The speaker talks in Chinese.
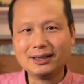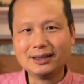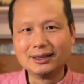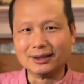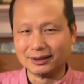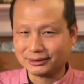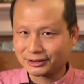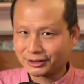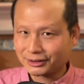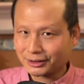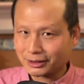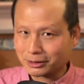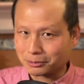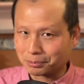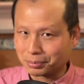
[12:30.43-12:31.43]
而
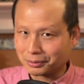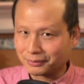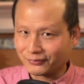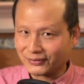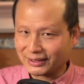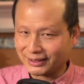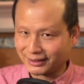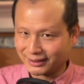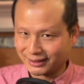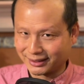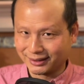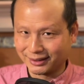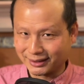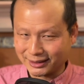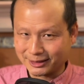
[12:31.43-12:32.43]
这部分
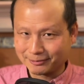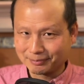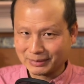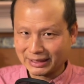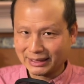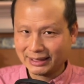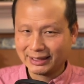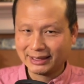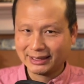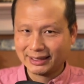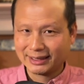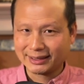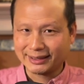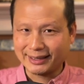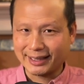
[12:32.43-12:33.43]
人呢，
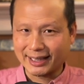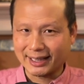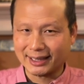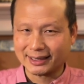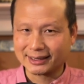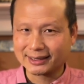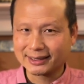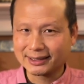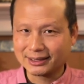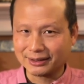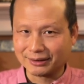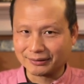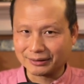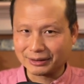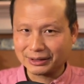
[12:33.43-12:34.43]
两
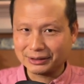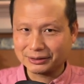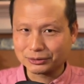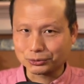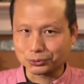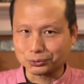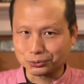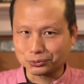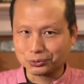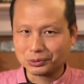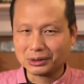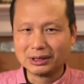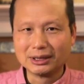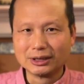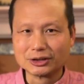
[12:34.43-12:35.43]
个组
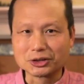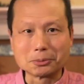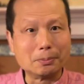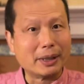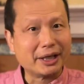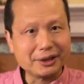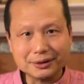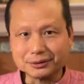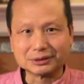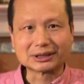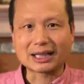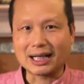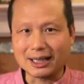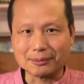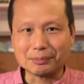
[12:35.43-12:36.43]
是没有
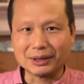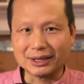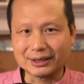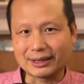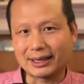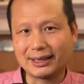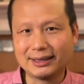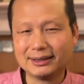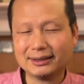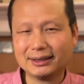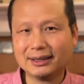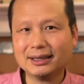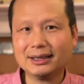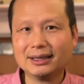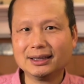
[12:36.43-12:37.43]
差别的，
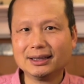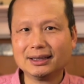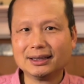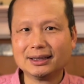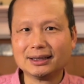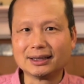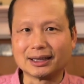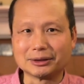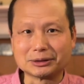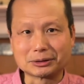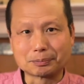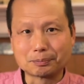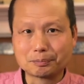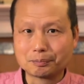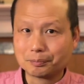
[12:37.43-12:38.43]
啊，就
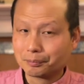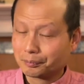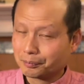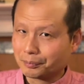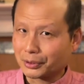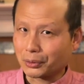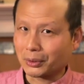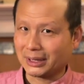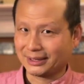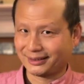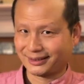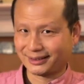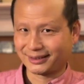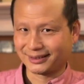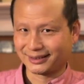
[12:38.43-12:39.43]
不管
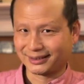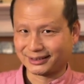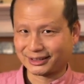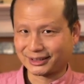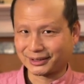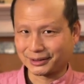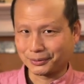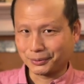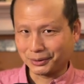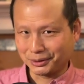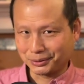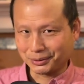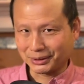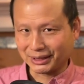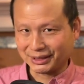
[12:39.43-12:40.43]
是吃辉
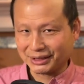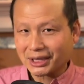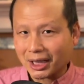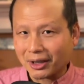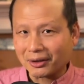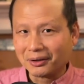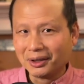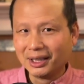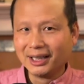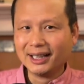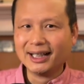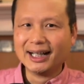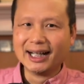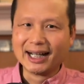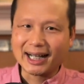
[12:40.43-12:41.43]
瑞的药，
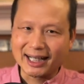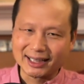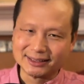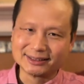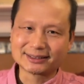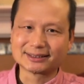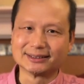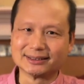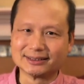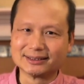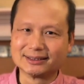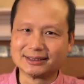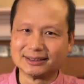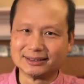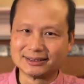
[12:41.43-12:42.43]
还是
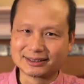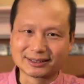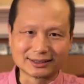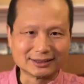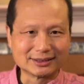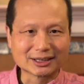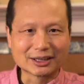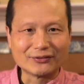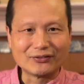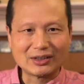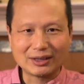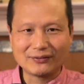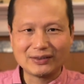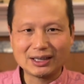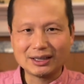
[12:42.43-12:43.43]
呃吃这个
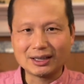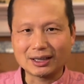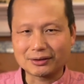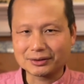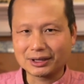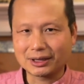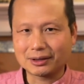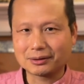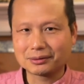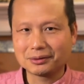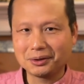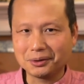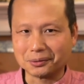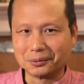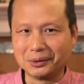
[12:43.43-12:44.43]
VV 幺幺
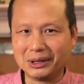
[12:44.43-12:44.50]
六，